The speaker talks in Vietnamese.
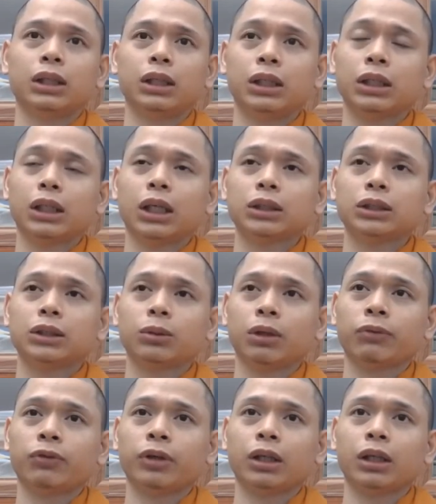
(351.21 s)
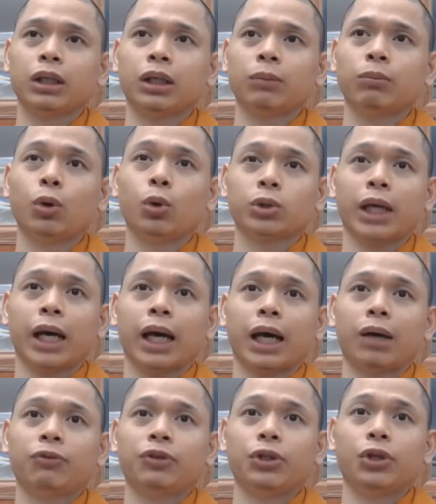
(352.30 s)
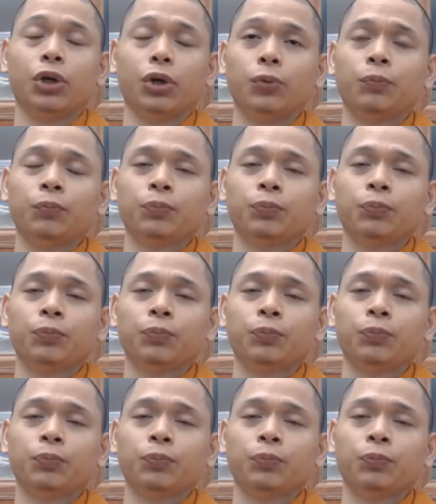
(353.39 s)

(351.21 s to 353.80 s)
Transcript: liên kết trong cái phần à, mô tả video